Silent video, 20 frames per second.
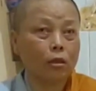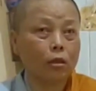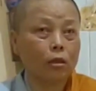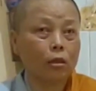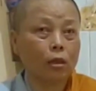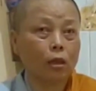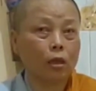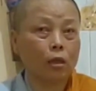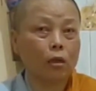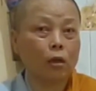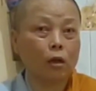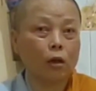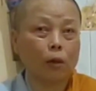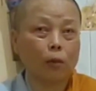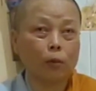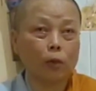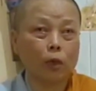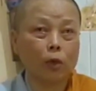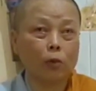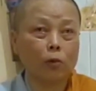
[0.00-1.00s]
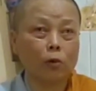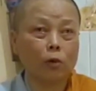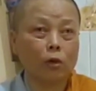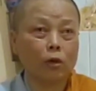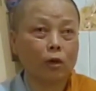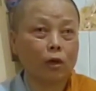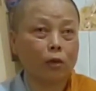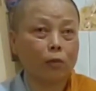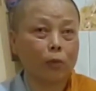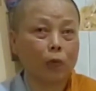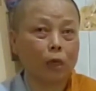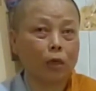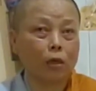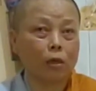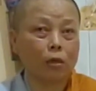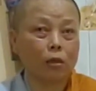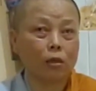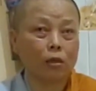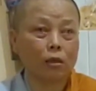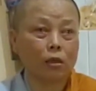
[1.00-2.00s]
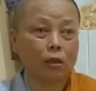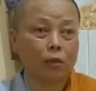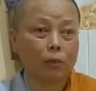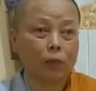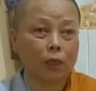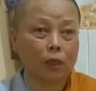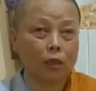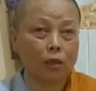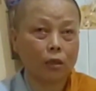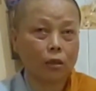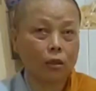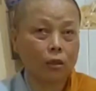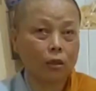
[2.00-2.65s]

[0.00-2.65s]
Thì nó học nhiều hơn mình thêm đi.